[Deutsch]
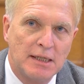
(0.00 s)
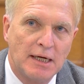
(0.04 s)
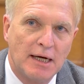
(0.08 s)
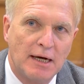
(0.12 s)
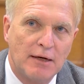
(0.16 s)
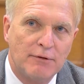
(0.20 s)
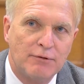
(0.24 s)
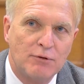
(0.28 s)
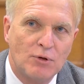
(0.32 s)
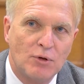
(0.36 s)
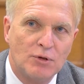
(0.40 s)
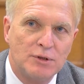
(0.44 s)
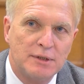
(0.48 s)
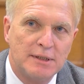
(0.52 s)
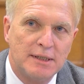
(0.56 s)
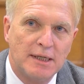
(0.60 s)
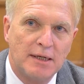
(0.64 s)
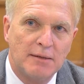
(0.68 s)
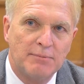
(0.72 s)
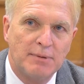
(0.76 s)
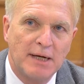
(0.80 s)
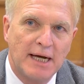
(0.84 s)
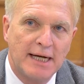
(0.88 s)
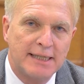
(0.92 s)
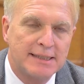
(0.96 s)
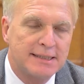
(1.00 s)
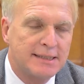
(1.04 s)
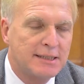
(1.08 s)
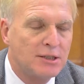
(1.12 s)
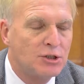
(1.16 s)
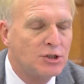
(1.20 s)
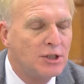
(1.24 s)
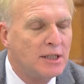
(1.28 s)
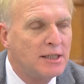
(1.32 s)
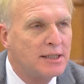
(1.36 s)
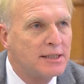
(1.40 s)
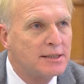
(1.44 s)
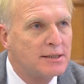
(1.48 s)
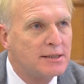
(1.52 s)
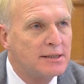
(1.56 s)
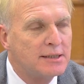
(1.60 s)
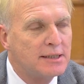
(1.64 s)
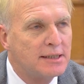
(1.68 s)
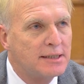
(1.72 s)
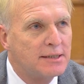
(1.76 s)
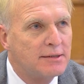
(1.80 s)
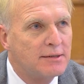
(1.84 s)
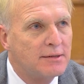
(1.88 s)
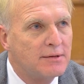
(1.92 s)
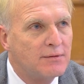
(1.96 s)
Aufgrund der bereits
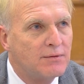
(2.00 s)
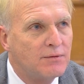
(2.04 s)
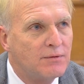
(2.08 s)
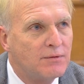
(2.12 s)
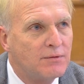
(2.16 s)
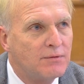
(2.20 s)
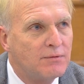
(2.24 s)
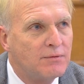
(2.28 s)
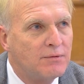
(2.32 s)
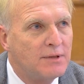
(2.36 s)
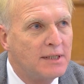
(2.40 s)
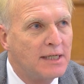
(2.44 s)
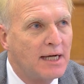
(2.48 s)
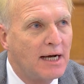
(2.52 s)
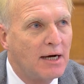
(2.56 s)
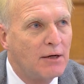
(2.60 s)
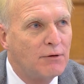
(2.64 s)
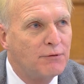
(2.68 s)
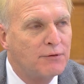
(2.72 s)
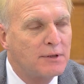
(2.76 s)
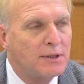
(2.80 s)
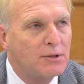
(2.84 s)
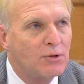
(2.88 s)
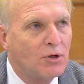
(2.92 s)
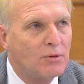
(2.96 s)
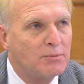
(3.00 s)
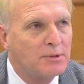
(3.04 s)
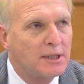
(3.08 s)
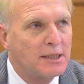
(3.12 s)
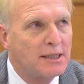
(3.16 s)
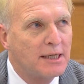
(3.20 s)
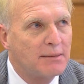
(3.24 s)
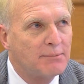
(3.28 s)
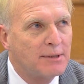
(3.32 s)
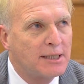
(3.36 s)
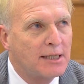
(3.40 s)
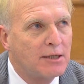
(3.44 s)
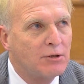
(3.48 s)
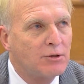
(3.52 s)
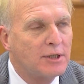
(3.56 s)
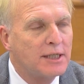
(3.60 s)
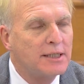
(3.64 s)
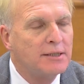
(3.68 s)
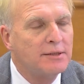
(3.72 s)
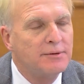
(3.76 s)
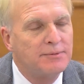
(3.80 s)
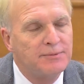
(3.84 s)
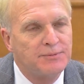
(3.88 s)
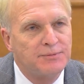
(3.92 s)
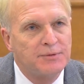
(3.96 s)
geschilderten wiederaufgenommenen
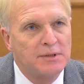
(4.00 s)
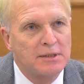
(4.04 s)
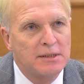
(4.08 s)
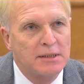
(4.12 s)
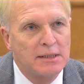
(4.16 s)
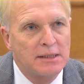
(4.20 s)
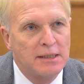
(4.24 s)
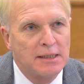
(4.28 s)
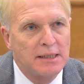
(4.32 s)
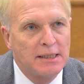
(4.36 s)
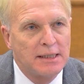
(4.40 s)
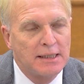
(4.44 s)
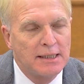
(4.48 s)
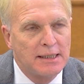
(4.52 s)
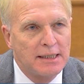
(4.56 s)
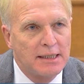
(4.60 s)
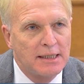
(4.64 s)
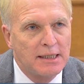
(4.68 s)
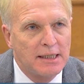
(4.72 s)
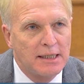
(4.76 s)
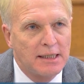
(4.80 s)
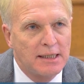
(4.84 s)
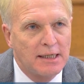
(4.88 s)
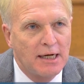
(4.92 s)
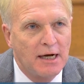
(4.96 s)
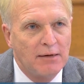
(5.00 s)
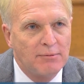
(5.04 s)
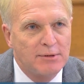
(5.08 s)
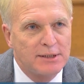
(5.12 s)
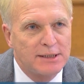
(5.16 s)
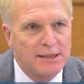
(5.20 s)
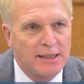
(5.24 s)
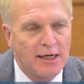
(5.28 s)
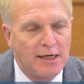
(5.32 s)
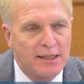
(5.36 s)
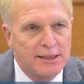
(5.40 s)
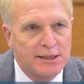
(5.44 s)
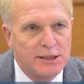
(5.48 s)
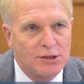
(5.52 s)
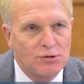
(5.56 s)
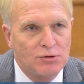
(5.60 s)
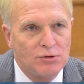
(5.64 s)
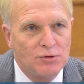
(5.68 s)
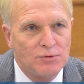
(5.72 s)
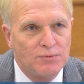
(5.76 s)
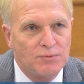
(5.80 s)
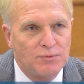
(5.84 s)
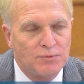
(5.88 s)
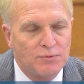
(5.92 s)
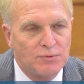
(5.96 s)
Ermittlungen kam es
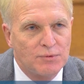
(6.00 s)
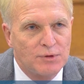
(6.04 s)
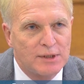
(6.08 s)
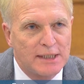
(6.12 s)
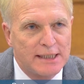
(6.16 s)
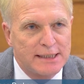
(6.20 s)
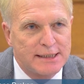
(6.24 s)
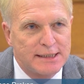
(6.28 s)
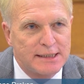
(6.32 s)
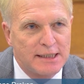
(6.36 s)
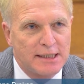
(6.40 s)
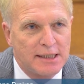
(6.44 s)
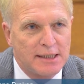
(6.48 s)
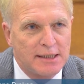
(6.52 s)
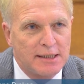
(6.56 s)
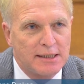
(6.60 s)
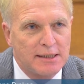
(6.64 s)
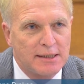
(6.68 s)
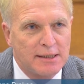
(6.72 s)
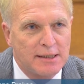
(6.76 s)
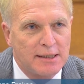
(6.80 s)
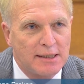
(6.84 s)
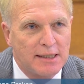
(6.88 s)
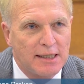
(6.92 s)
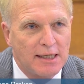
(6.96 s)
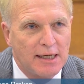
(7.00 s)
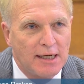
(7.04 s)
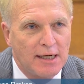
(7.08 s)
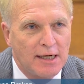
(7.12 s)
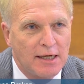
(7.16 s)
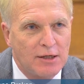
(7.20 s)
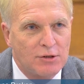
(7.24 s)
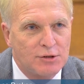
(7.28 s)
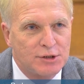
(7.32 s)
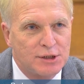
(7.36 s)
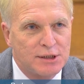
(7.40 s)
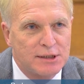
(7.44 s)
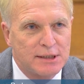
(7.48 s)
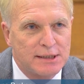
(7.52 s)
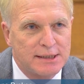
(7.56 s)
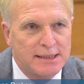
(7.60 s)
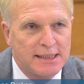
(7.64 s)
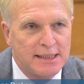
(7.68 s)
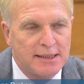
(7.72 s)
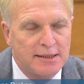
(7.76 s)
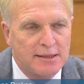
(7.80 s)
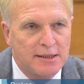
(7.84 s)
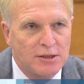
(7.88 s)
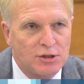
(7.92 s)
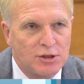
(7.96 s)
dazu, dass sich aus
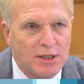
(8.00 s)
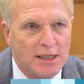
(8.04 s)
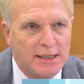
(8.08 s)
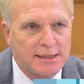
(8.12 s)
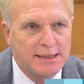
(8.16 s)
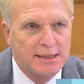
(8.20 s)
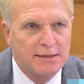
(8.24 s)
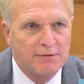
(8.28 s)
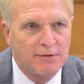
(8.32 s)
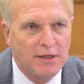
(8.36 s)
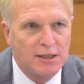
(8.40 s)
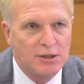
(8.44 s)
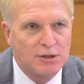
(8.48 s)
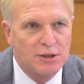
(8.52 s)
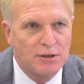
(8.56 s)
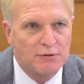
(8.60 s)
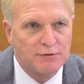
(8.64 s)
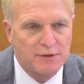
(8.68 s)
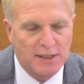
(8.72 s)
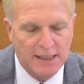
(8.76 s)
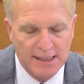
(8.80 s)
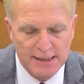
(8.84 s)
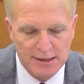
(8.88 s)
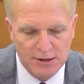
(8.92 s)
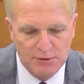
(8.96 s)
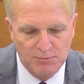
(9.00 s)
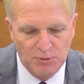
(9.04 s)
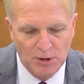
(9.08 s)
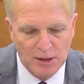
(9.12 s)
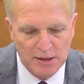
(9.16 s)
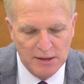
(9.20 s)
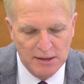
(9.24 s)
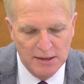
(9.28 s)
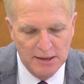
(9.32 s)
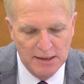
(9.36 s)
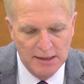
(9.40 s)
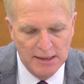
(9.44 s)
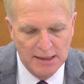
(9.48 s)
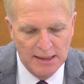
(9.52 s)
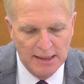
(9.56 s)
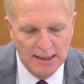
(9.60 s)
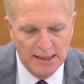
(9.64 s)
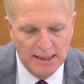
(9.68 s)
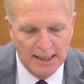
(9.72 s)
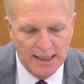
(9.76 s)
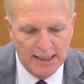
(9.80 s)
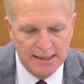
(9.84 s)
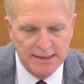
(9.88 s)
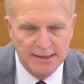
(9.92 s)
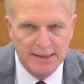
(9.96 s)
Sicht der Staatsanwaltschaft Regensburg
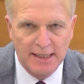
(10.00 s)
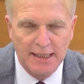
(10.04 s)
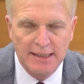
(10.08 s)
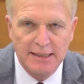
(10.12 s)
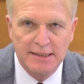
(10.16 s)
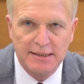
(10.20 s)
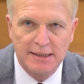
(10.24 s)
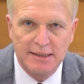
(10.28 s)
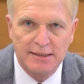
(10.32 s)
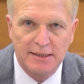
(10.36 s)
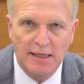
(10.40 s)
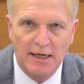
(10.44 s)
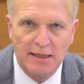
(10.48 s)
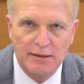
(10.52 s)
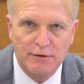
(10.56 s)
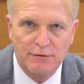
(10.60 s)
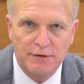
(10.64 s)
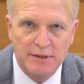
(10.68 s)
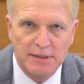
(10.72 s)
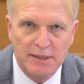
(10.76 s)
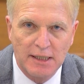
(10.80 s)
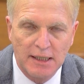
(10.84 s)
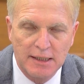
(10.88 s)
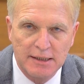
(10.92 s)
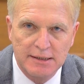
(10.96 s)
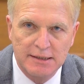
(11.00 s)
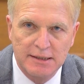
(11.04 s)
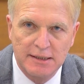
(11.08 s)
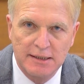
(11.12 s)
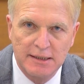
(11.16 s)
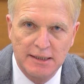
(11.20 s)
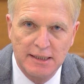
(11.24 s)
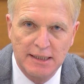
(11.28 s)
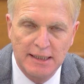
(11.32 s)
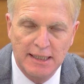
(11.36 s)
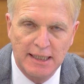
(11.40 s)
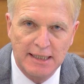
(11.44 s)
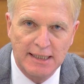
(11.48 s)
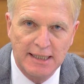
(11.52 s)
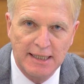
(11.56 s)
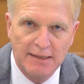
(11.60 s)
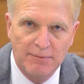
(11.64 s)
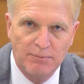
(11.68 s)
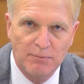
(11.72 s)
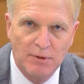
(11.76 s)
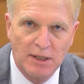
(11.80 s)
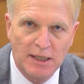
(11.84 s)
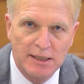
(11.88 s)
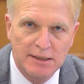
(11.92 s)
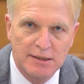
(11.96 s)
ein dringender Tatverdacht
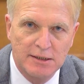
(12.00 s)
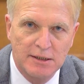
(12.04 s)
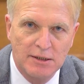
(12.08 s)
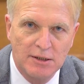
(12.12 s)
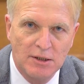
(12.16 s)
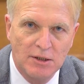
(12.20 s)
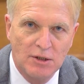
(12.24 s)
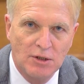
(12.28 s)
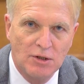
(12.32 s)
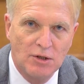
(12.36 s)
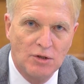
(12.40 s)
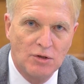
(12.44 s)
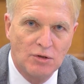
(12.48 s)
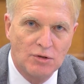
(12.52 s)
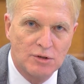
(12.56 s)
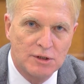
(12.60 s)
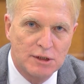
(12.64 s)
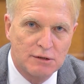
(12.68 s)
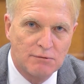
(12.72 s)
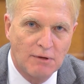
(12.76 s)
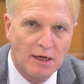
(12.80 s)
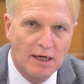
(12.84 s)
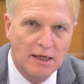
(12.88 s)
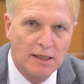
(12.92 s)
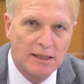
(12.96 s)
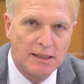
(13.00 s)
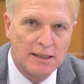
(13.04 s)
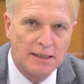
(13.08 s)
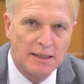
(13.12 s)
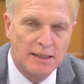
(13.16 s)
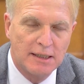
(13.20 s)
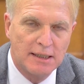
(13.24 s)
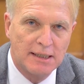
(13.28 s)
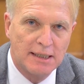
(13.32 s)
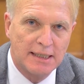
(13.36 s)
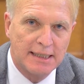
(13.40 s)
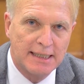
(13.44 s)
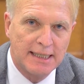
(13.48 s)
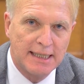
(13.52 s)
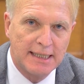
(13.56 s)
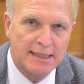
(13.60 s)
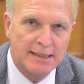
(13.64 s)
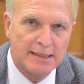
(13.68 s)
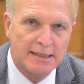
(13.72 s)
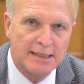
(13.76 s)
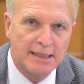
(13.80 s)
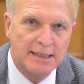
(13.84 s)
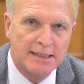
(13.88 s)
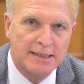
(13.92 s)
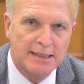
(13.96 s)
ergeben hat, und zwar
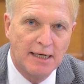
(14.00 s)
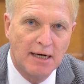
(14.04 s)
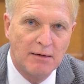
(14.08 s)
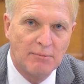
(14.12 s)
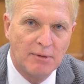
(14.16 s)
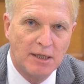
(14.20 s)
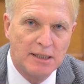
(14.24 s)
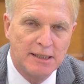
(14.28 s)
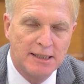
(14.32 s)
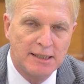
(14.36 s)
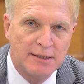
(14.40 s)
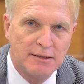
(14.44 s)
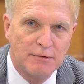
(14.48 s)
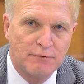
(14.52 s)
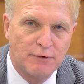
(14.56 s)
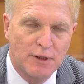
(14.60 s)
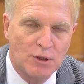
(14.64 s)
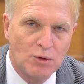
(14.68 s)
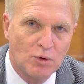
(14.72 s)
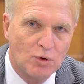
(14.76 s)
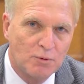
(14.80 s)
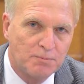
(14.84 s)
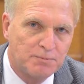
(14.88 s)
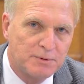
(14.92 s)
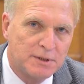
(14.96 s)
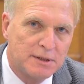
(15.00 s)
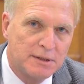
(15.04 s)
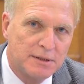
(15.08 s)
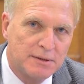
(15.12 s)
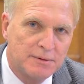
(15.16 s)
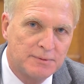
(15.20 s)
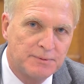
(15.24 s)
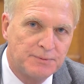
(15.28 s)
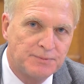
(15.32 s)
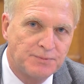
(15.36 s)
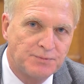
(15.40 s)
gegen den damaligen Verlobten